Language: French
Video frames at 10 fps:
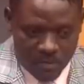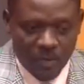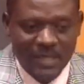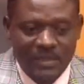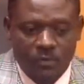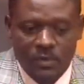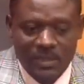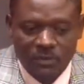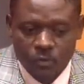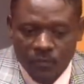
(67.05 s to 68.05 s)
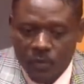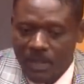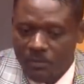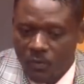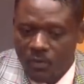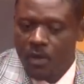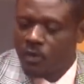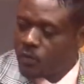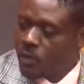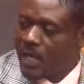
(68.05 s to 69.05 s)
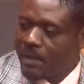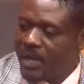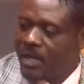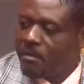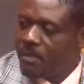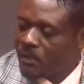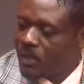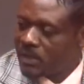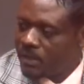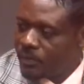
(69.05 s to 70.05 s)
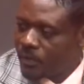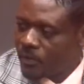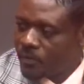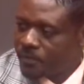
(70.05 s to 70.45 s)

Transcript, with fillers: dont la succursale s'ouvre au Cameroun sous le label Mademoiselle Bio.